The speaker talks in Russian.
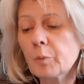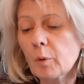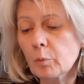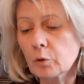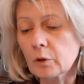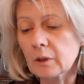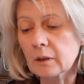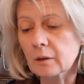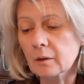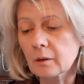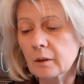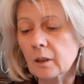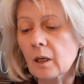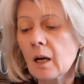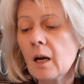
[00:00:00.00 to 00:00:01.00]
по пути
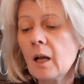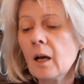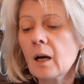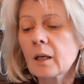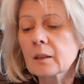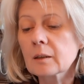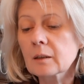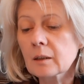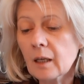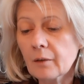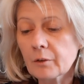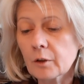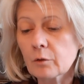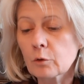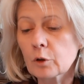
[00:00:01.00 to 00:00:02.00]
злых,
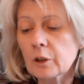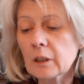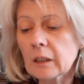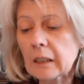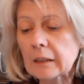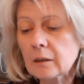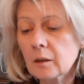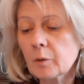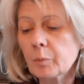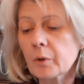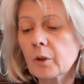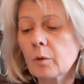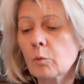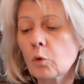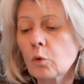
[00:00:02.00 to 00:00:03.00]
оставь его, не ходи по
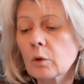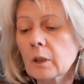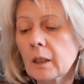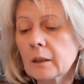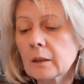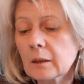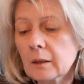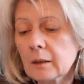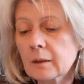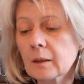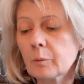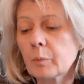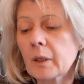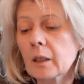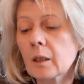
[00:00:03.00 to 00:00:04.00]
нему, уклонись,
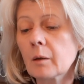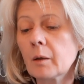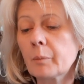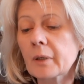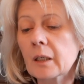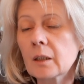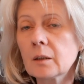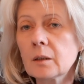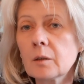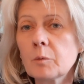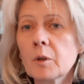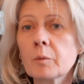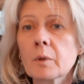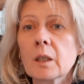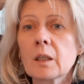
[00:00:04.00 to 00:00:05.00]
пройди
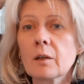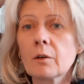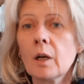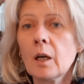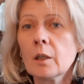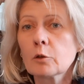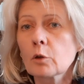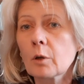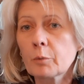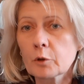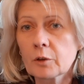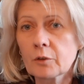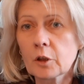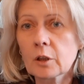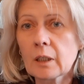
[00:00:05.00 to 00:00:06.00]
мимо. Я только
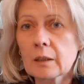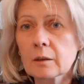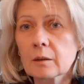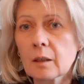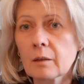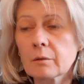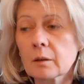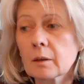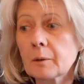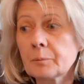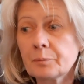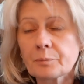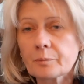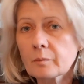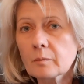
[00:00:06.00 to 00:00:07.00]
позавчера ставила
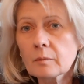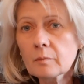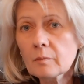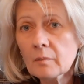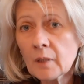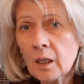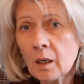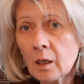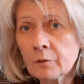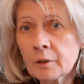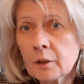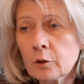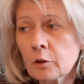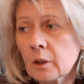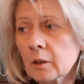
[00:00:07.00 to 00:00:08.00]

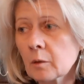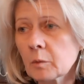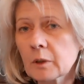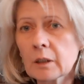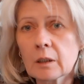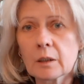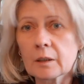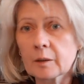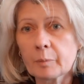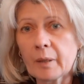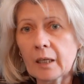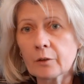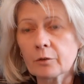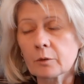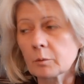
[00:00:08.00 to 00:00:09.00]
видео, я там делала It's
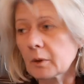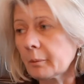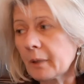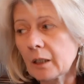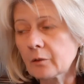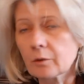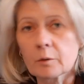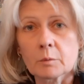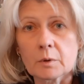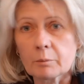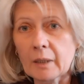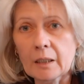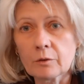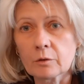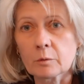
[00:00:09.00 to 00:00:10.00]
bad for me, bad for me,
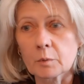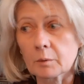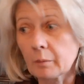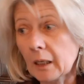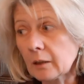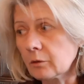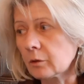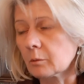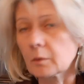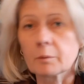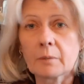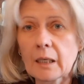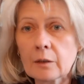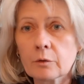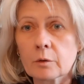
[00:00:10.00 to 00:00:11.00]
bad for me, bad for me,
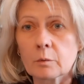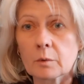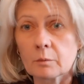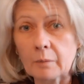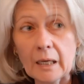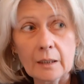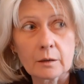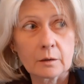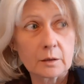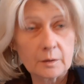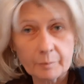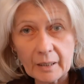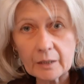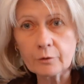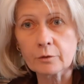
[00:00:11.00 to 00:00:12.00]
bad for me, bad. It's
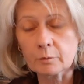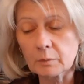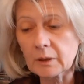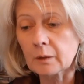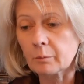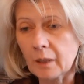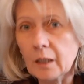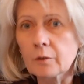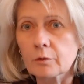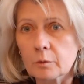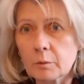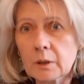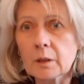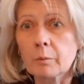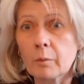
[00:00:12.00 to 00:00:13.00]
bad for me, bad for
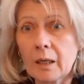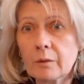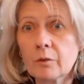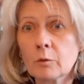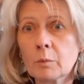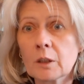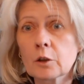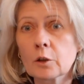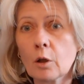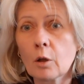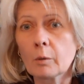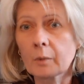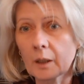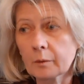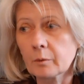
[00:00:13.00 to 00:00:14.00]
me, bad for my
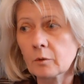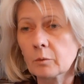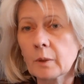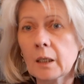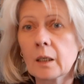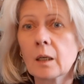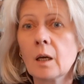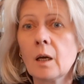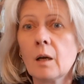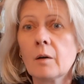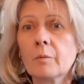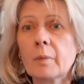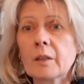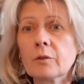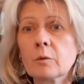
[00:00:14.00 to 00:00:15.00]
soul, bad for my,
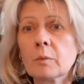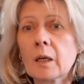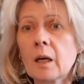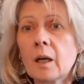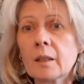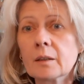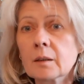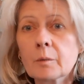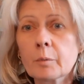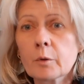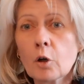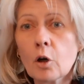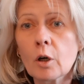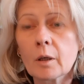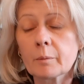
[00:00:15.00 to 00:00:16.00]
bad for my heart. Это
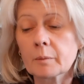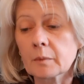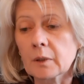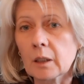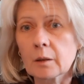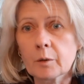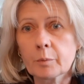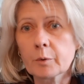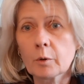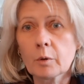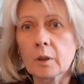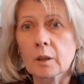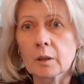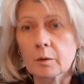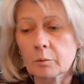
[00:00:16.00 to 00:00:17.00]
плохо, мне это
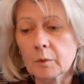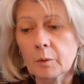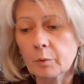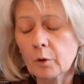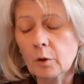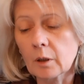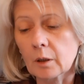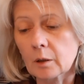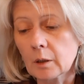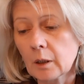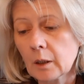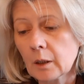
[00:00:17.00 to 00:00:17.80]
плохо, это мне плохо